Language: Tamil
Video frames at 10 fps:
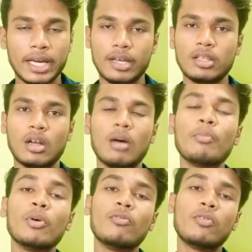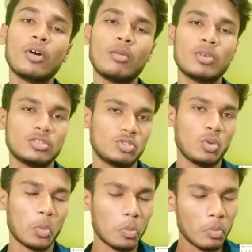எடுத்தலாம் பர்ஃபாமன்ஸ்
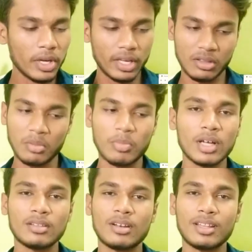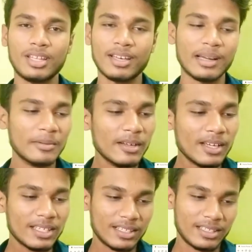ரொம்ப எதிர்பார்த்துறாதீங்க
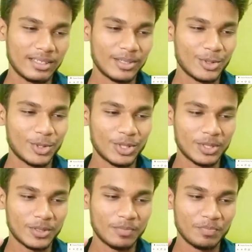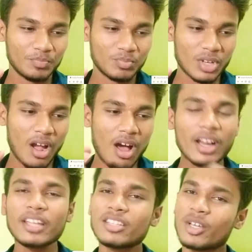ஒரு
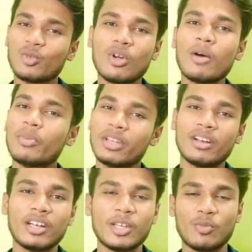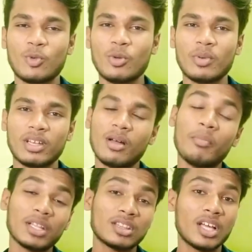ஆறாயிரத்தி ஐநூறுரூவா அப்படின்னாலே நீங்கள் முடிவு
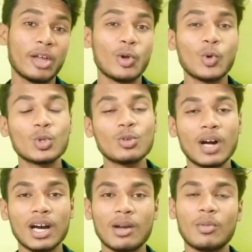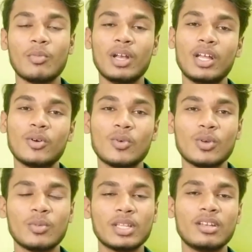பண்ணிக்கலாம் பத்தாயிரரூவா கொடுத்து வாங்குற மொபைலே
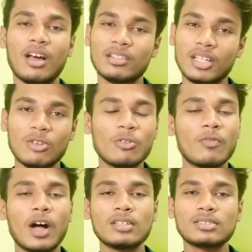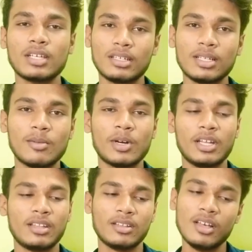உங்களுக்கு பார்த்தீங்கன்னா அந்தளவுக்கு ஃபாஸ்ட்டாக இருக்க
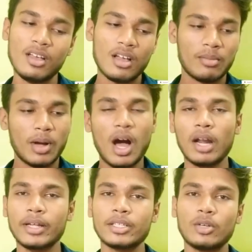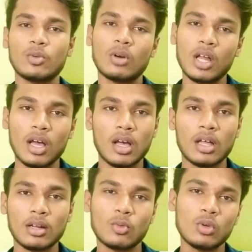மாட்டேங்குது அப்போ ஆறாயிரத்தி ஐநூறுரூவானா
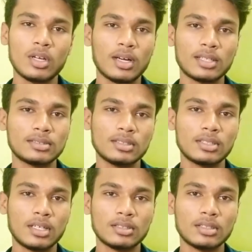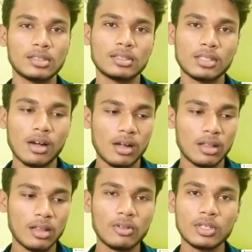கொடுக்குற காசுக்கு தகுந்தது
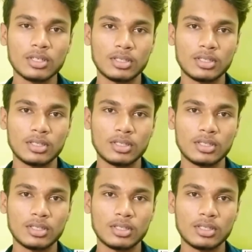அதாவது